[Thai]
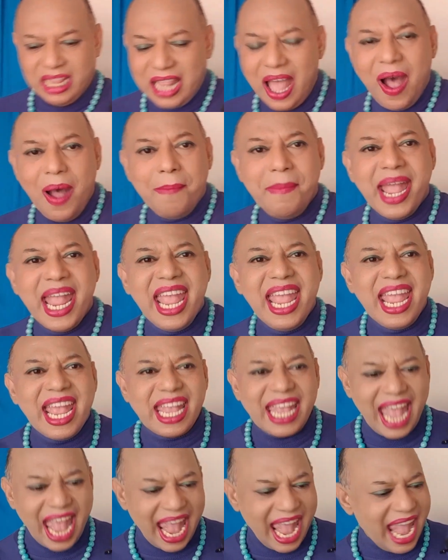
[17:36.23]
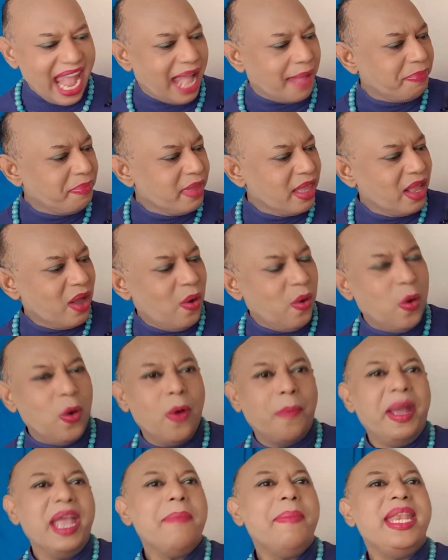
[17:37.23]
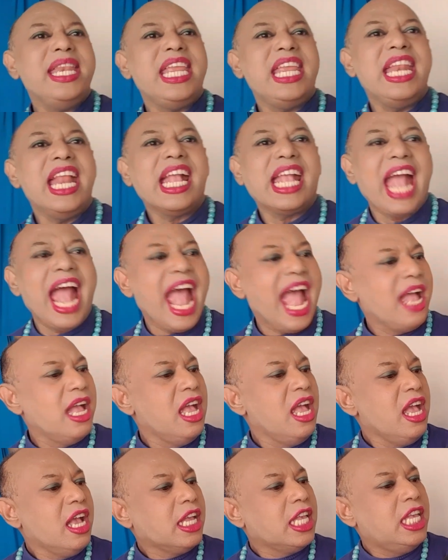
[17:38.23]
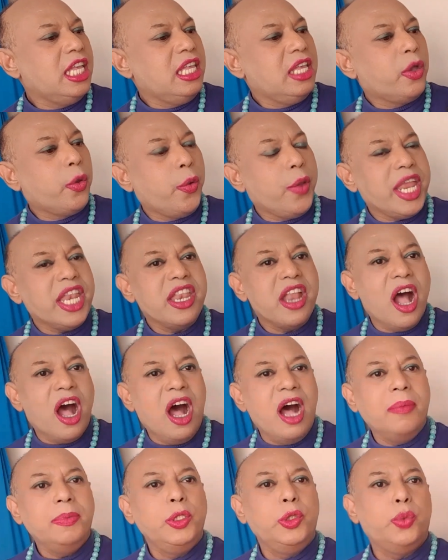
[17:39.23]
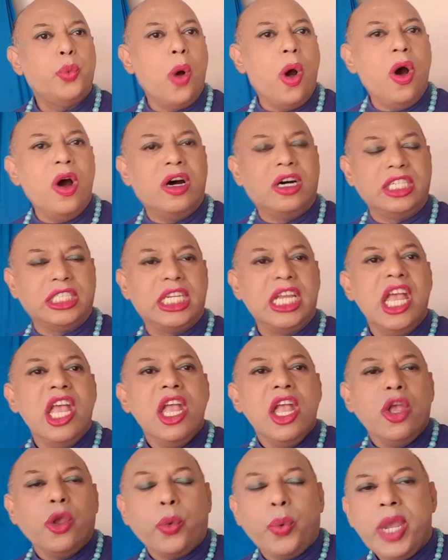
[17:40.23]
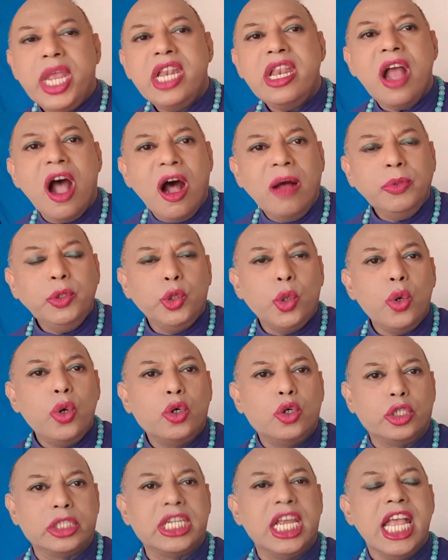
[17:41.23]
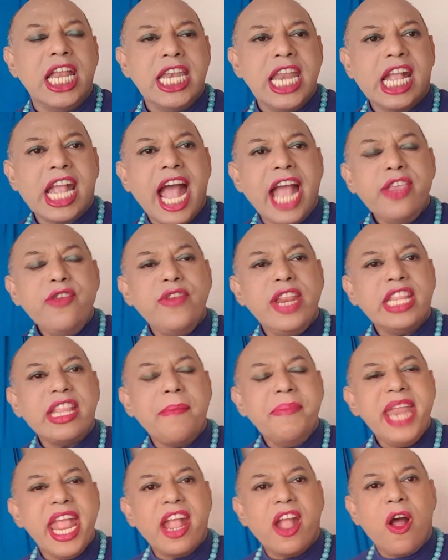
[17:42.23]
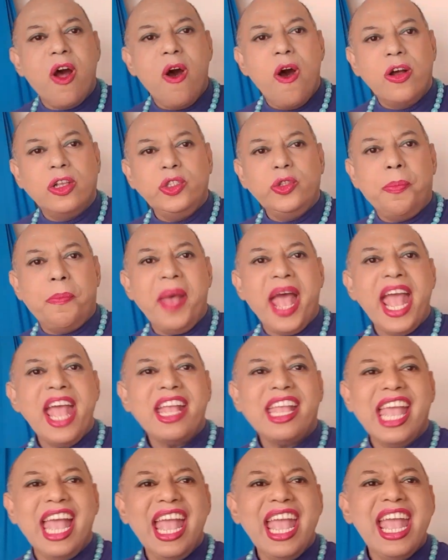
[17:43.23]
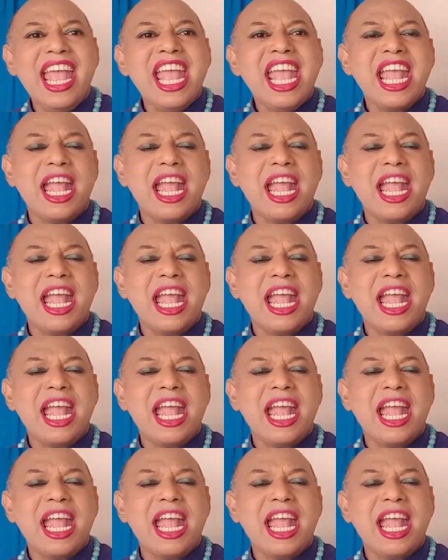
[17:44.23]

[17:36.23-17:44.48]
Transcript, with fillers: ต่อมาค่ะโอ้โหไพ่ใบนี้นะคะคือ Queen of Swords Queen of Swords นะคะอยู่ในตำแหน่งของสุภะค่ะ